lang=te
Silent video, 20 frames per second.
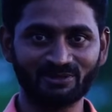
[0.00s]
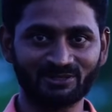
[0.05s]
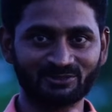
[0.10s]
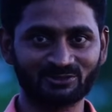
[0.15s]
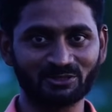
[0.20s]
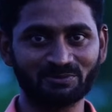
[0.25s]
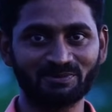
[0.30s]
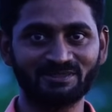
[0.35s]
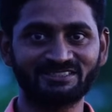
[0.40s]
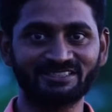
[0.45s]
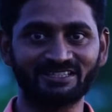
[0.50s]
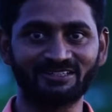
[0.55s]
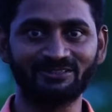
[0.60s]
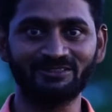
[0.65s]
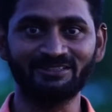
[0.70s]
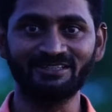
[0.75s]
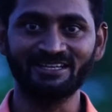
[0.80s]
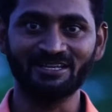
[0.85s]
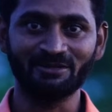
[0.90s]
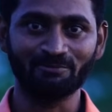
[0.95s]
మీకు చూపించాను
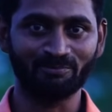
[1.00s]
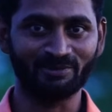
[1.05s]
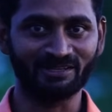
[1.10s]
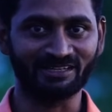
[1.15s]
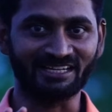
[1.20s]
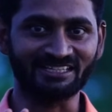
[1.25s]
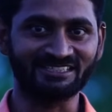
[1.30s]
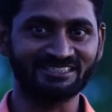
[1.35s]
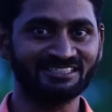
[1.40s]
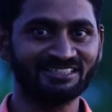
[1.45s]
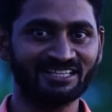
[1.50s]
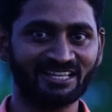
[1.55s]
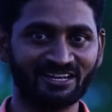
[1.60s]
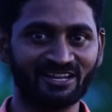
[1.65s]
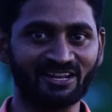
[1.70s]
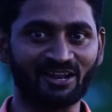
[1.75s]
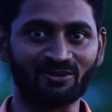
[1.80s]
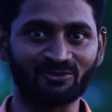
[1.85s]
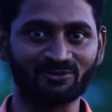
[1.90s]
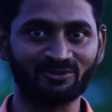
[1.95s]
మీకు నచ్చిందని
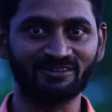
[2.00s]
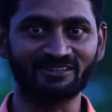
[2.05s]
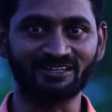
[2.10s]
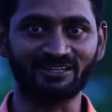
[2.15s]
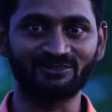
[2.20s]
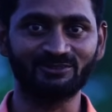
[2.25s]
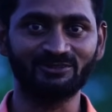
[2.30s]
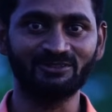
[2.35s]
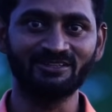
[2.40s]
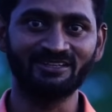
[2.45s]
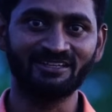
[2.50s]
నేను అనుకుంటున్నాను